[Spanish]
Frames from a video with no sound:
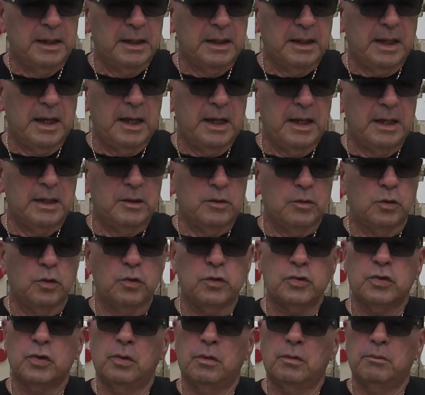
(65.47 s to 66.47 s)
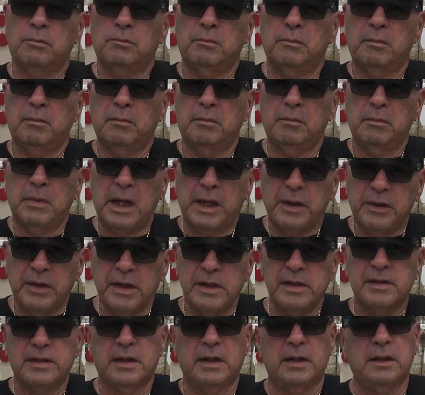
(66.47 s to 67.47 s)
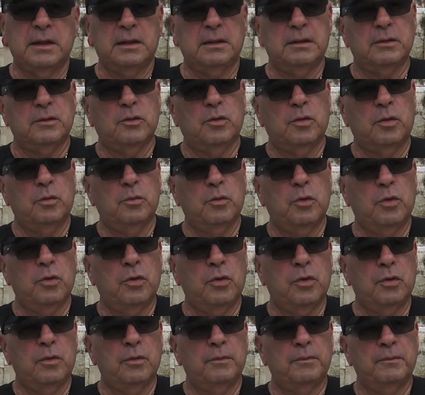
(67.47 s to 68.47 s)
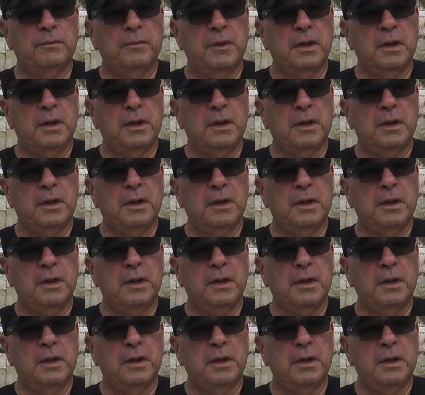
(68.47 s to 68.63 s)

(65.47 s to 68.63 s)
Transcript: que incluso me dicen como